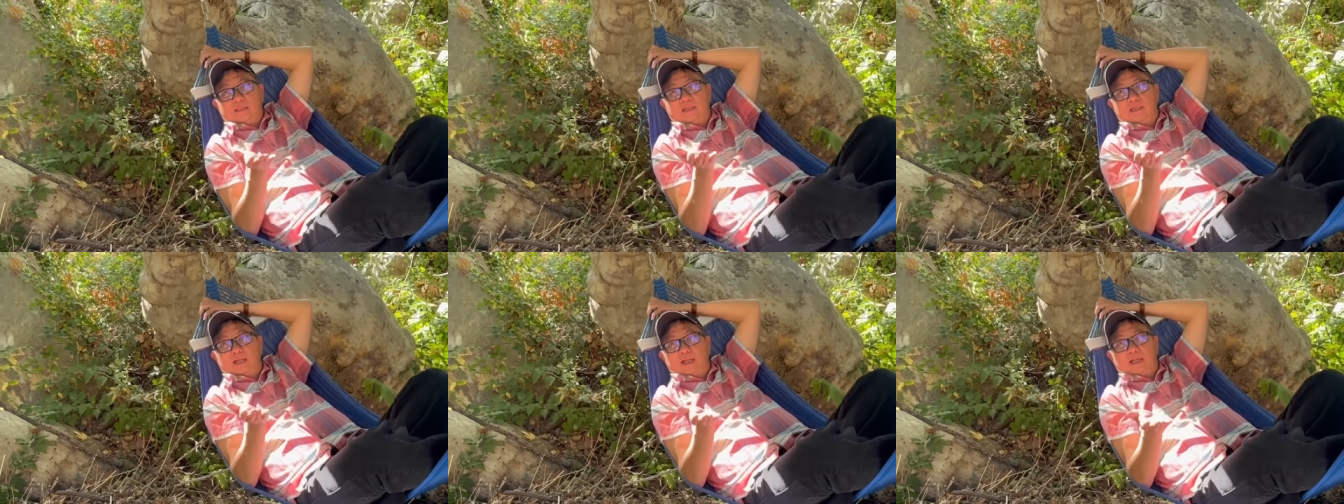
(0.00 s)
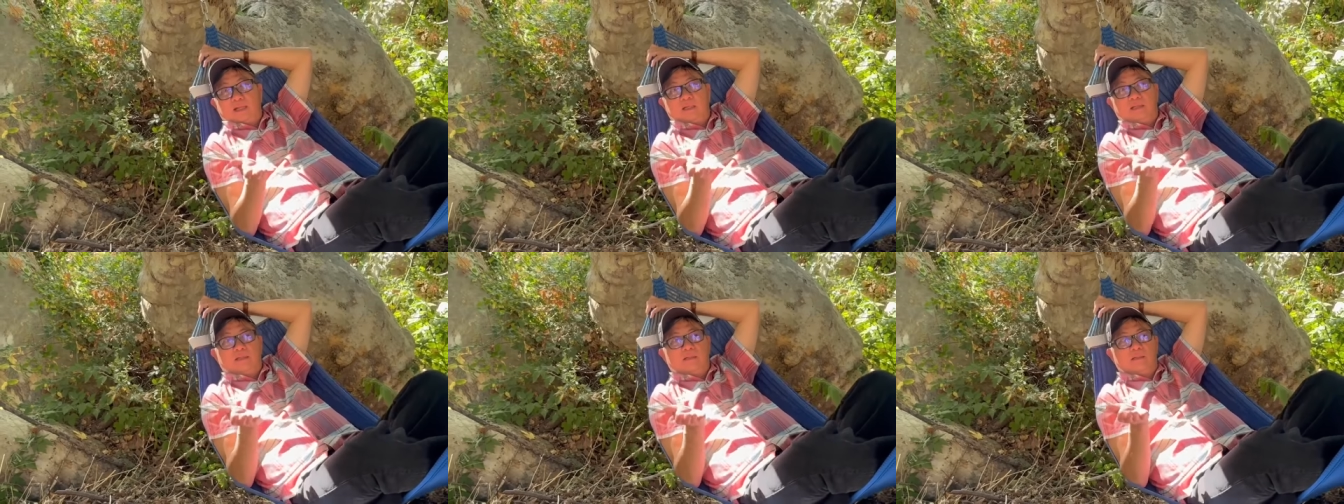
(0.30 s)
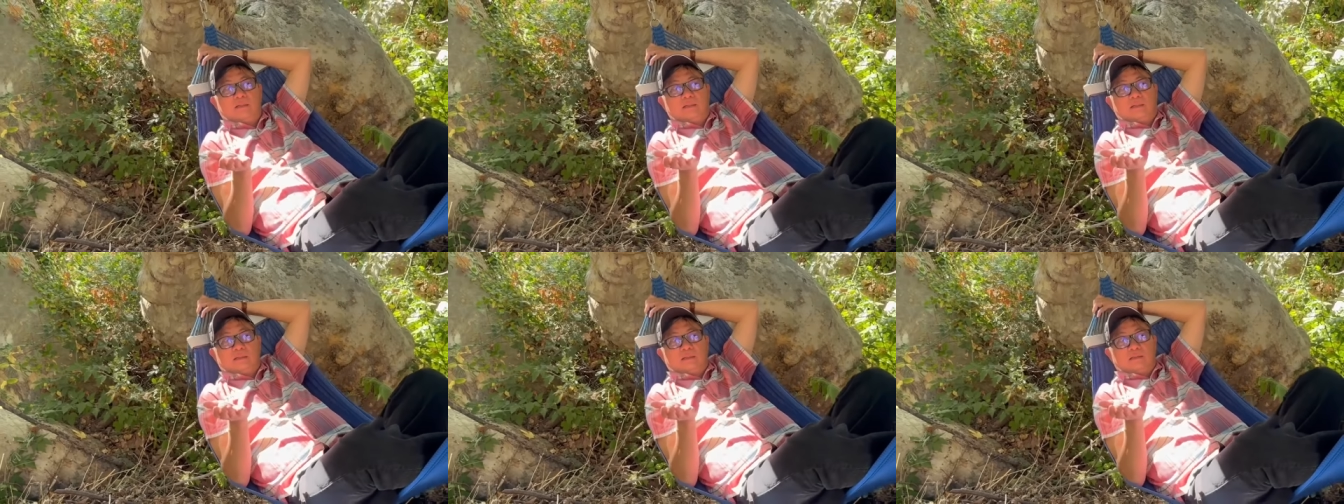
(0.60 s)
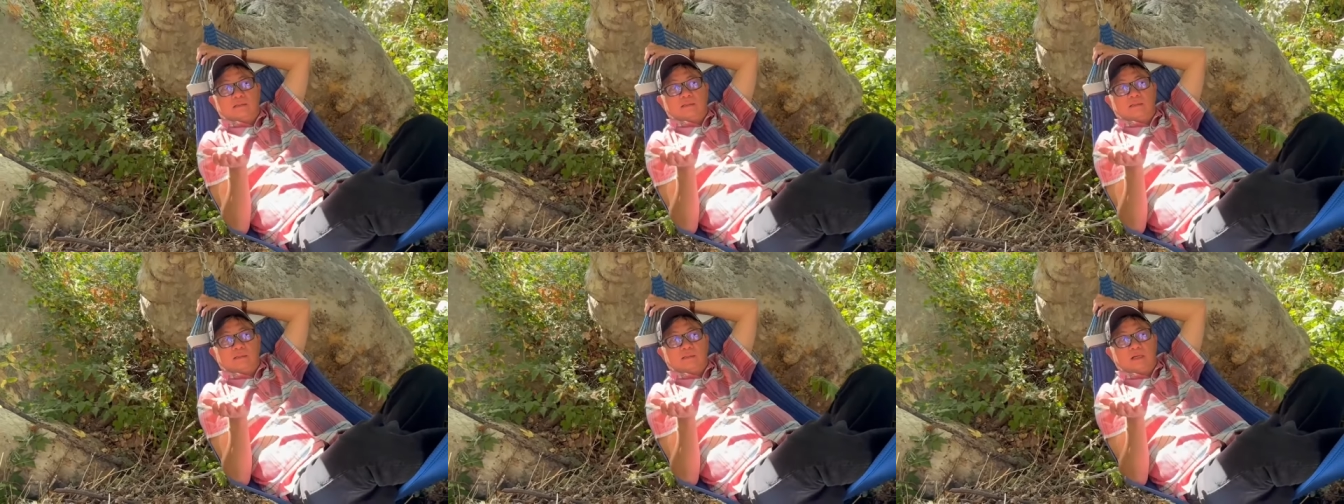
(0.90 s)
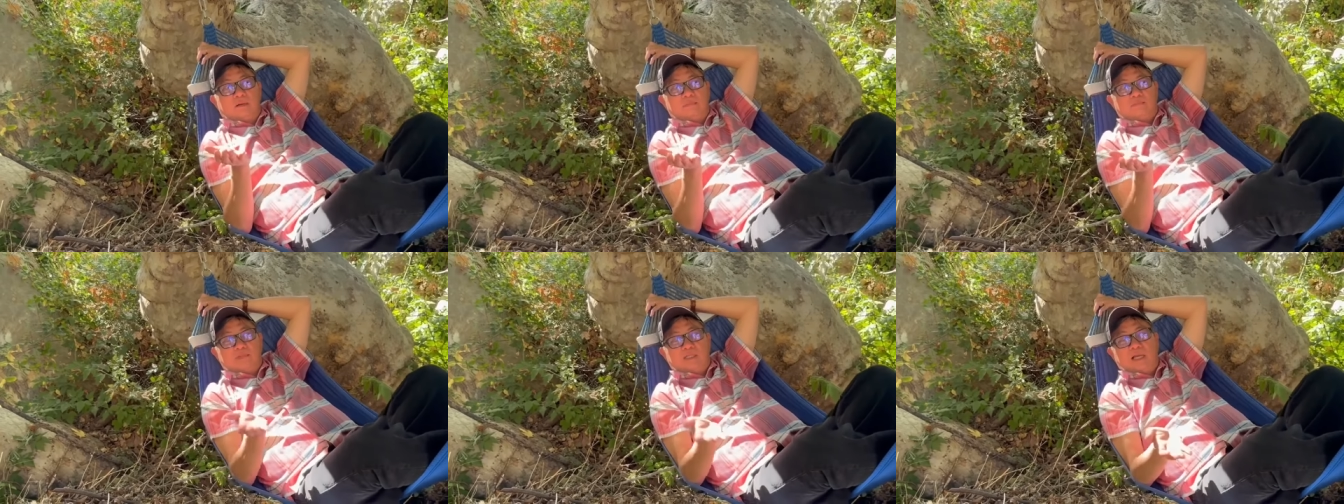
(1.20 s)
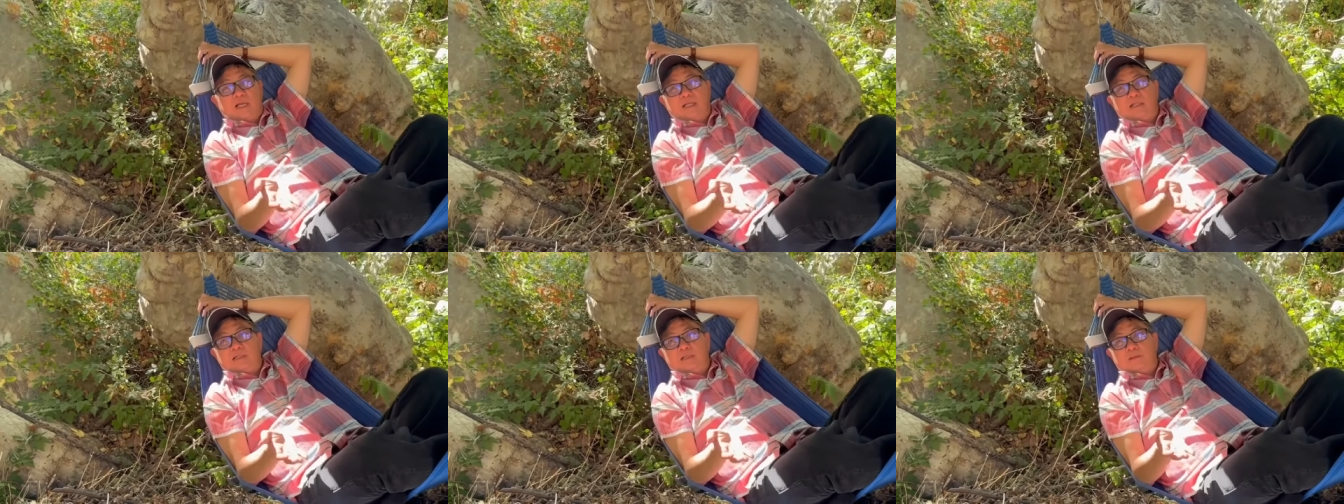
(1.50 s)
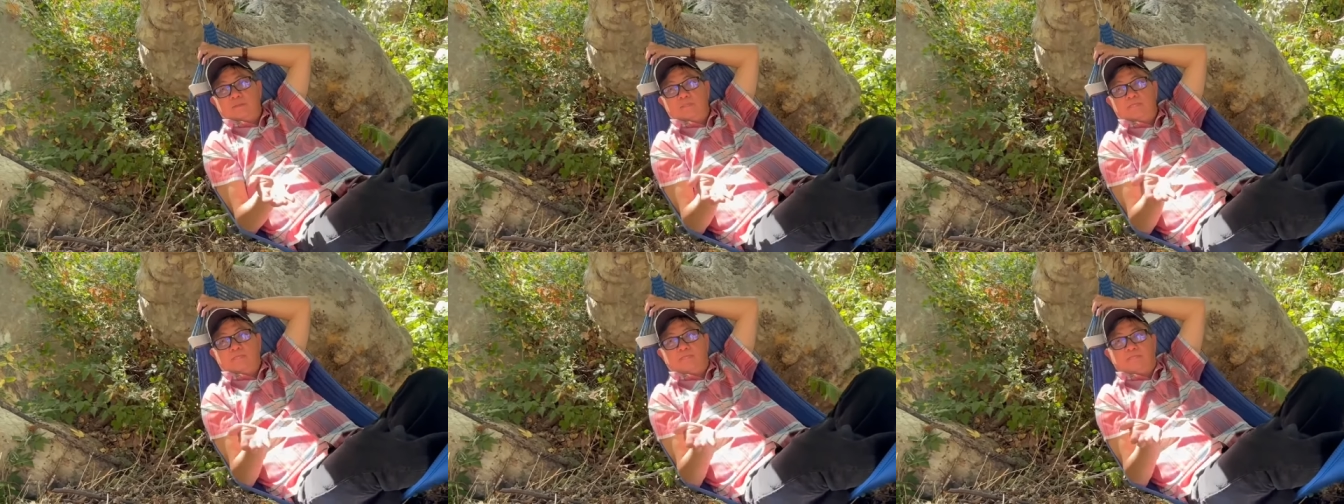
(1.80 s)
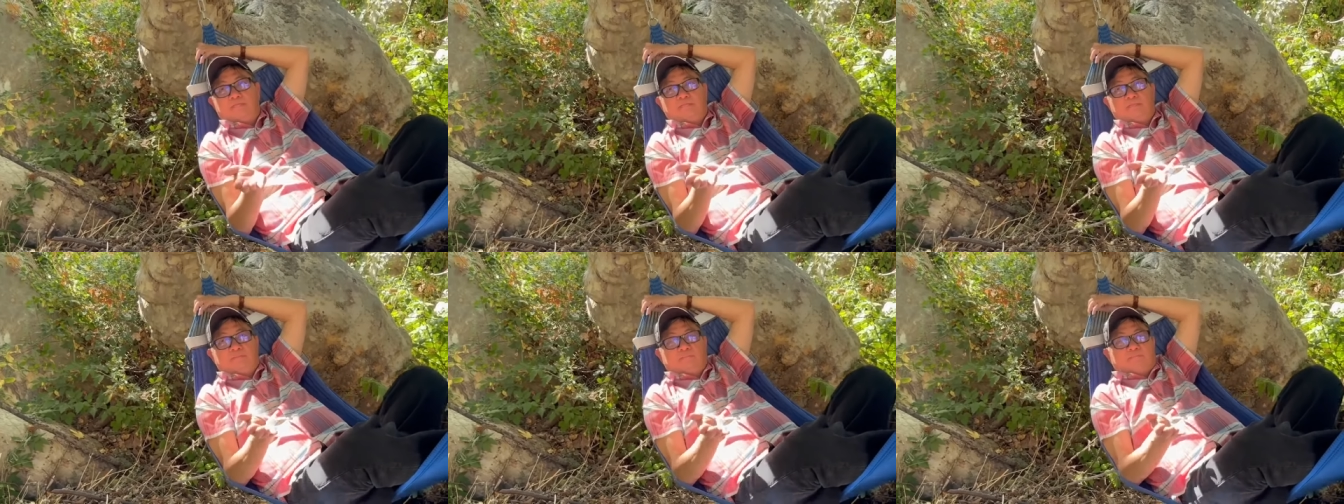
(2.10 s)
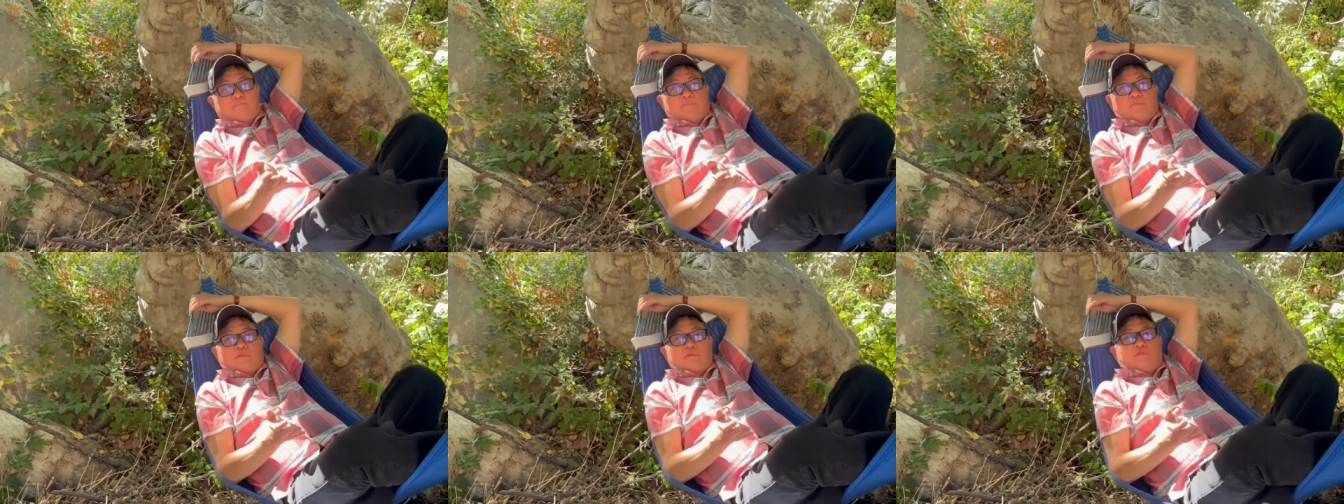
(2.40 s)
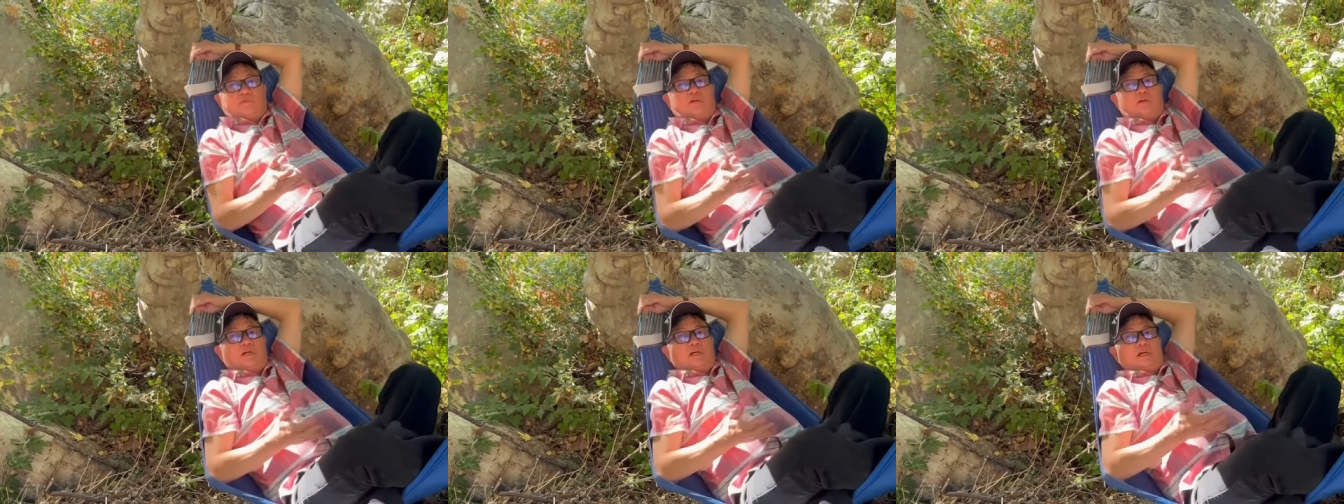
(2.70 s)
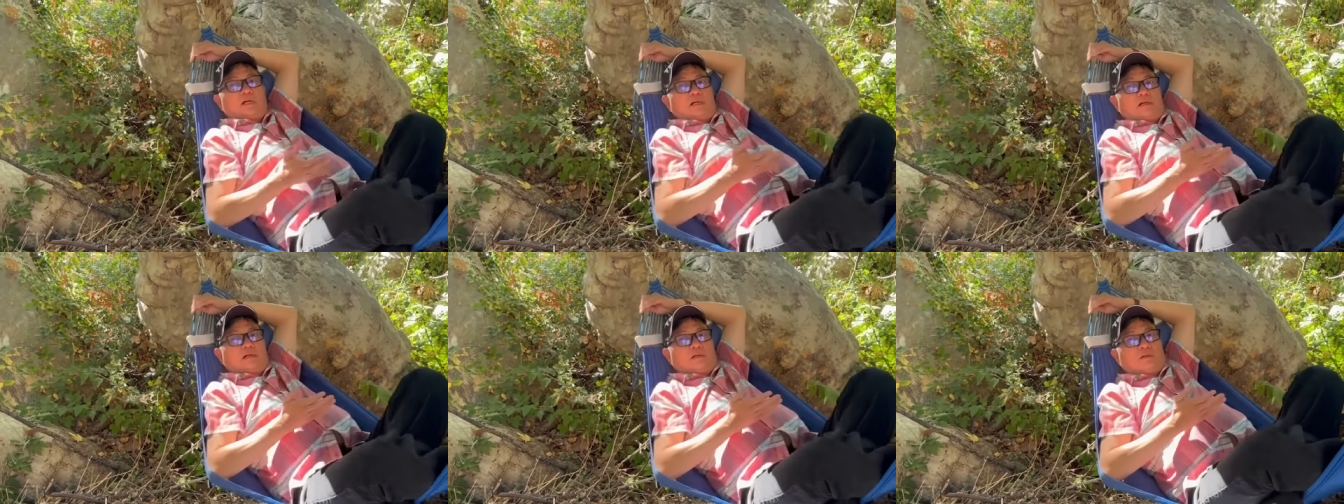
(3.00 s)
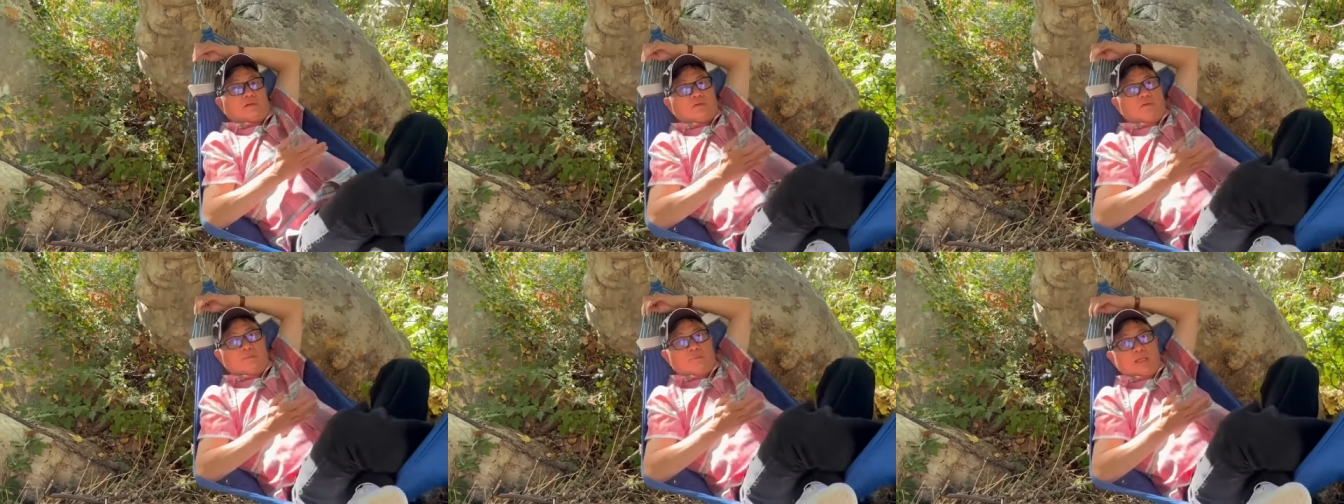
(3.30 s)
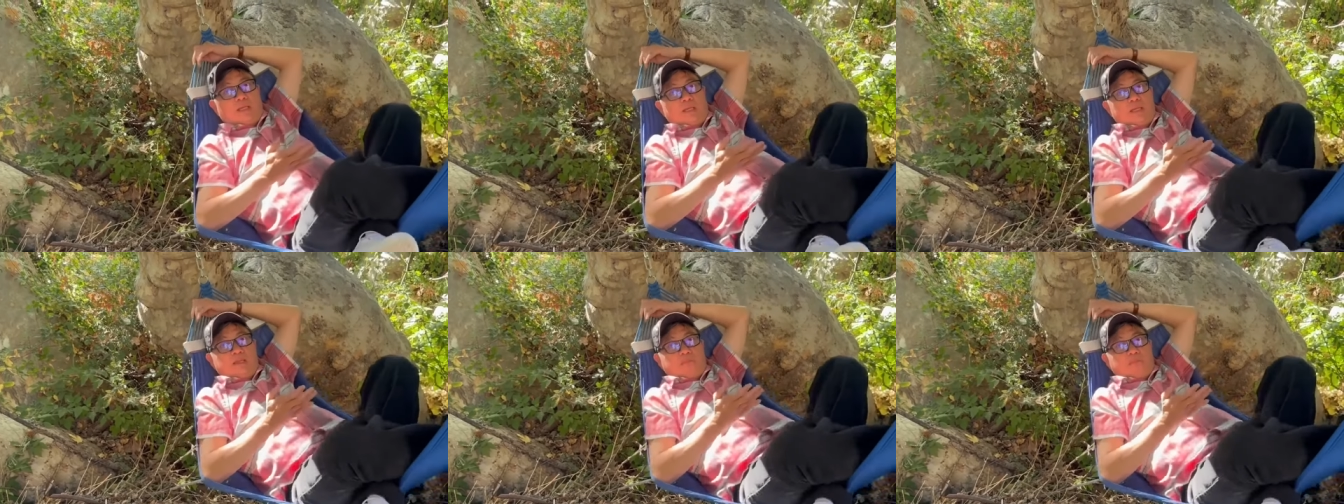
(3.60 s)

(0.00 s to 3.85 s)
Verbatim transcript: Anh rồi học vấn của của Mỹ